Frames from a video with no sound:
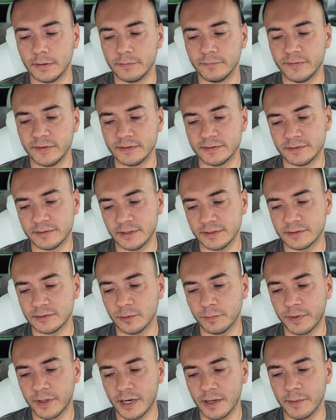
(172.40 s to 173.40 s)
więc jest
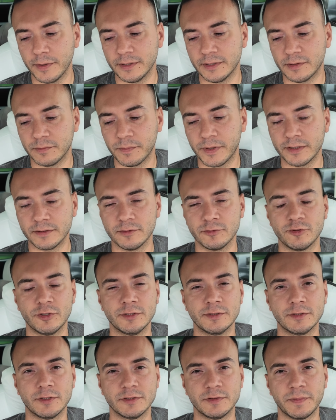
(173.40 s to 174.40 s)
to parametr bardzo
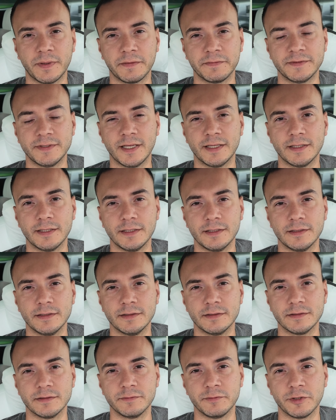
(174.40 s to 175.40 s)
często sprawdzany,
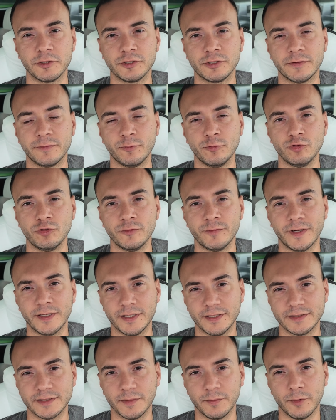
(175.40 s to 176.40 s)
zwłaszcza w
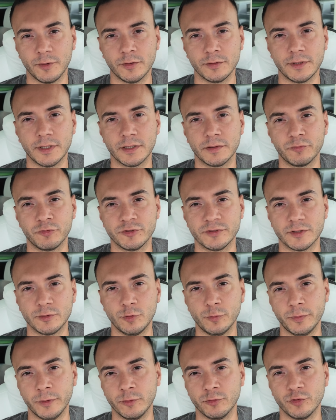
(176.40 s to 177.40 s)
używanych samochodach, przy
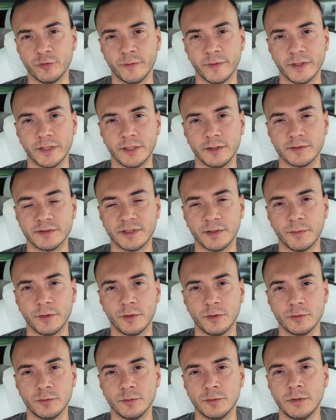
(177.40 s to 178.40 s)
zakupie używanego
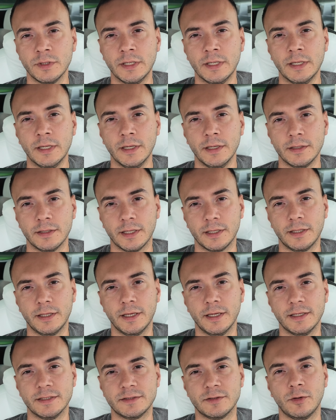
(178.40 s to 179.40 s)
samochodu.
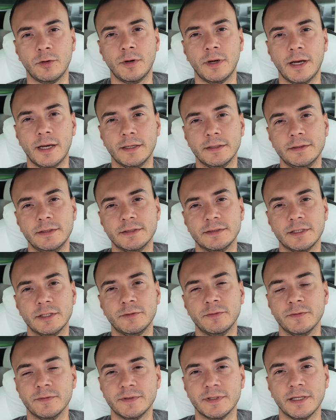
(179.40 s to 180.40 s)
Takie SOH
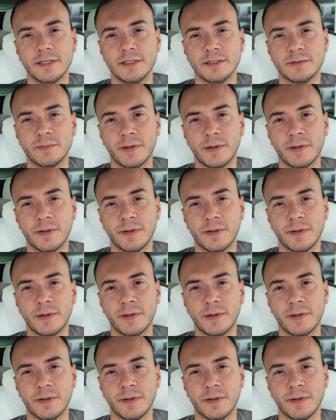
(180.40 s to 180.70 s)
jesteśmy w stanie